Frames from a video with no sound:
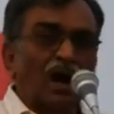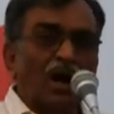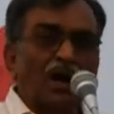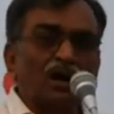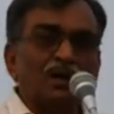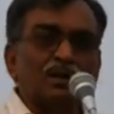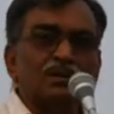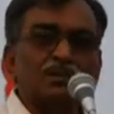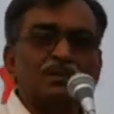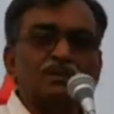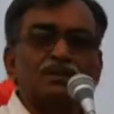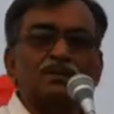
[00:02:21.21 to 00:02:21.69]

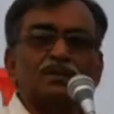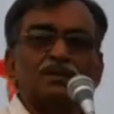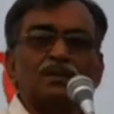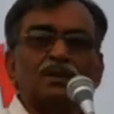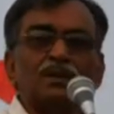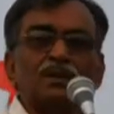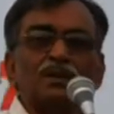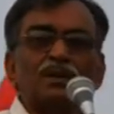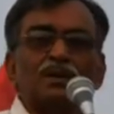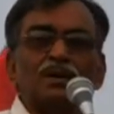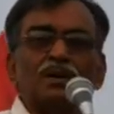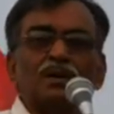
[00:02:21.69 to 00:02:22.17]
আর
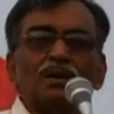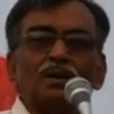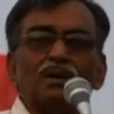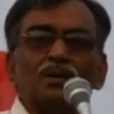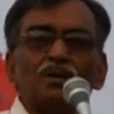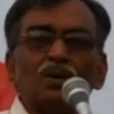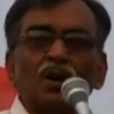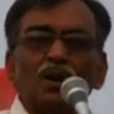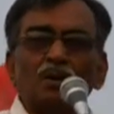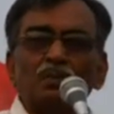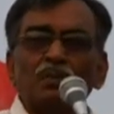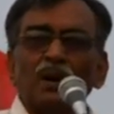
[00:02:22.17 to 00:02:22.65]

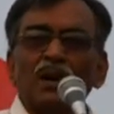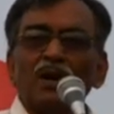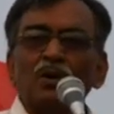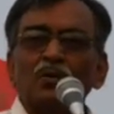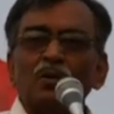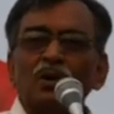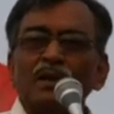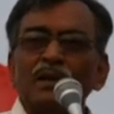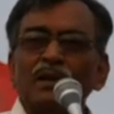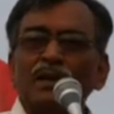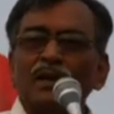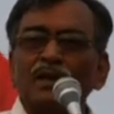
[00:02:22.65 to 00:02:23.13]

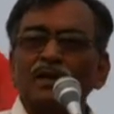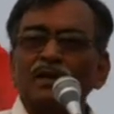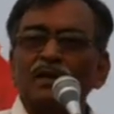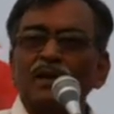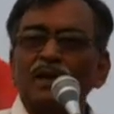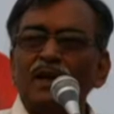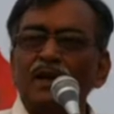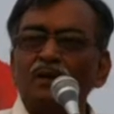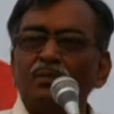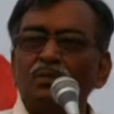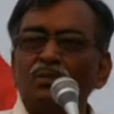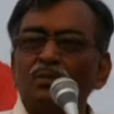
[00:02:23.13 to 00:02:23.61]
জলপাইগুড়ি
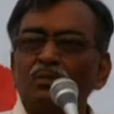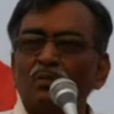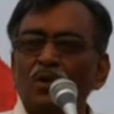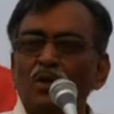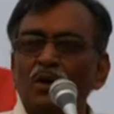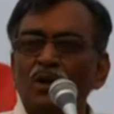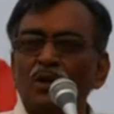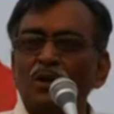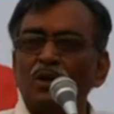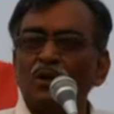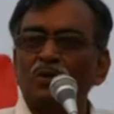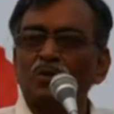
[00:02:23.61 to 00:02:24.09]
কেন্দ্রে
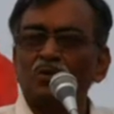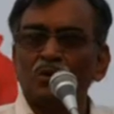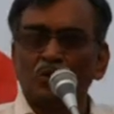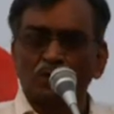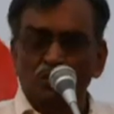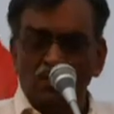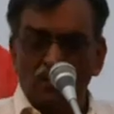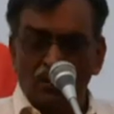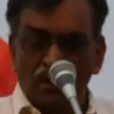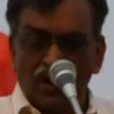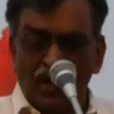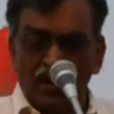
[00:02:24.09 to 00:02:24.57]
ভগীরথ
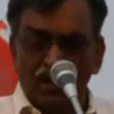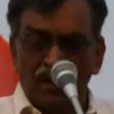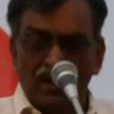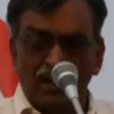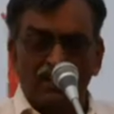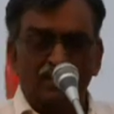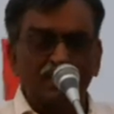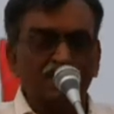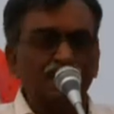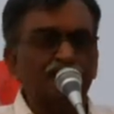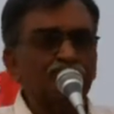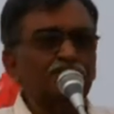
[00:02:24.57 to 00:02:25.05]
চন্দ্র রায়
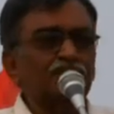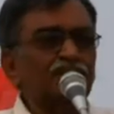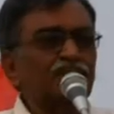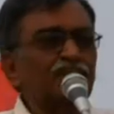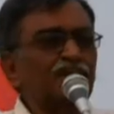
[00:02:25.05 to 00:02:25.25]
আছেন